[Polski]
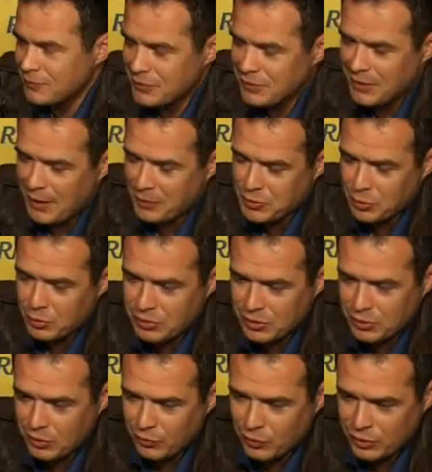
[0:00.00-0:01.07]
y, absolutny
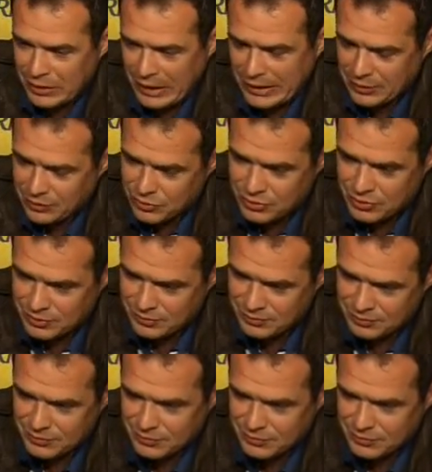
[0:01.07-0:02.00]
dowód na to, że y,